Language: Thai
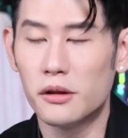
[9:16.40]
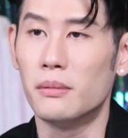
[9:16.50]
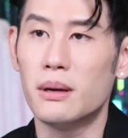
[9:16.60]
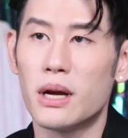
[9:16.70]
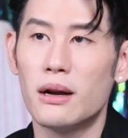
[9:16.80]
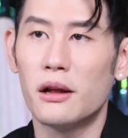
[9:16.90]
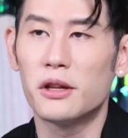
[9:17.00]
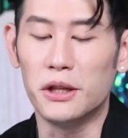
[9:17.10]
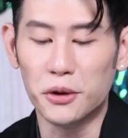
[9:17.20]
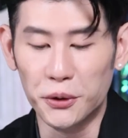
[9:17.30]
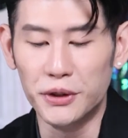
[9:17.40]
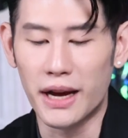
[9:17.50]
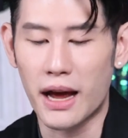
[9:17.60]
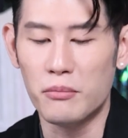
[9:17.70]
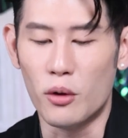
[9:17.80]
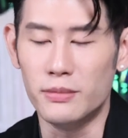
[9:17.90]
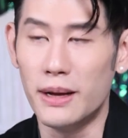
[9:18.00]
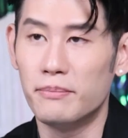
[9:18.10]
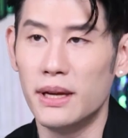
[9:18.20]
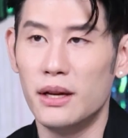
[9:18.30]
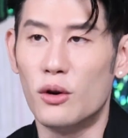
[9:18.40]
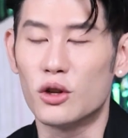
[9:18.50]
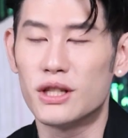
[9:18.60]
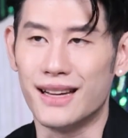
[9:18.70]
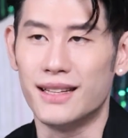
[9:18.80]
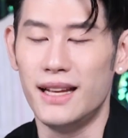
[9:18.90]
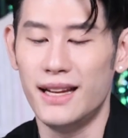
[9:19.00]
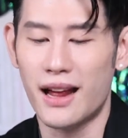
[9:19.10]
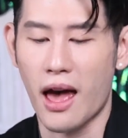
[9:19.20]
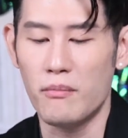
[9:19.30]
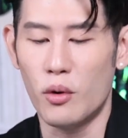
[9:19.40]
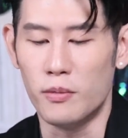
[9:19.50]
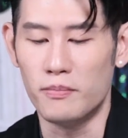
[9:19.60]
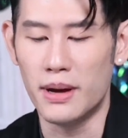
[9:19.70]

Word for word: สำหรับชาวราศีตุลนะครับผมในปี67นี้นะครับผม